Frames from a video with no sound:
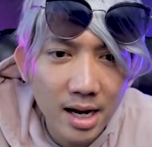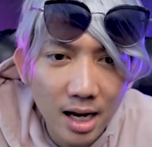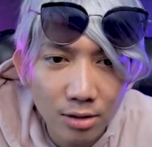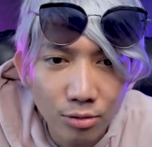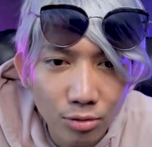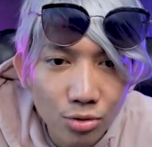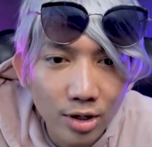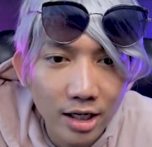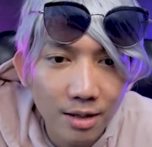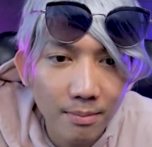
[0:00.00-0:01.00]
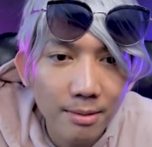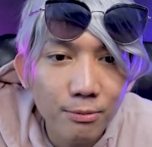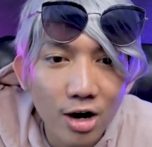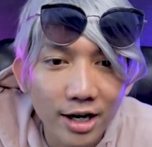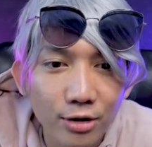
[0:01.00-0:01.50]
dan akan kutunjukkan
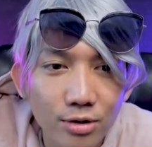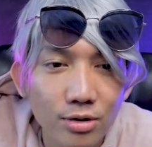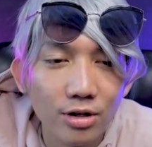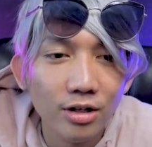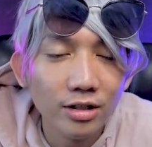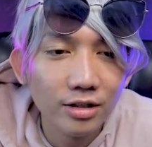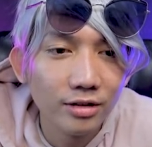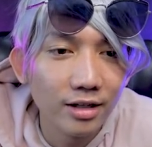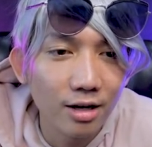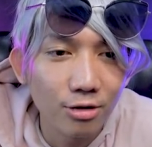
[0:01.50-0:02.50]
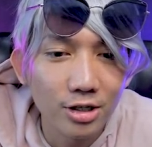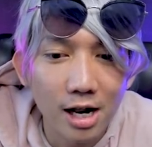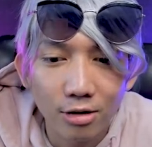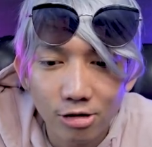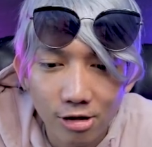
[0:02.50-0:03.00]
kemampuanku. Nah,
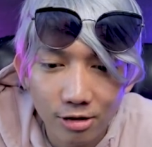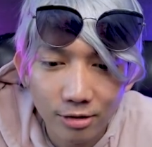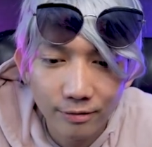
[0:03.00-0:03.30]
Naruto,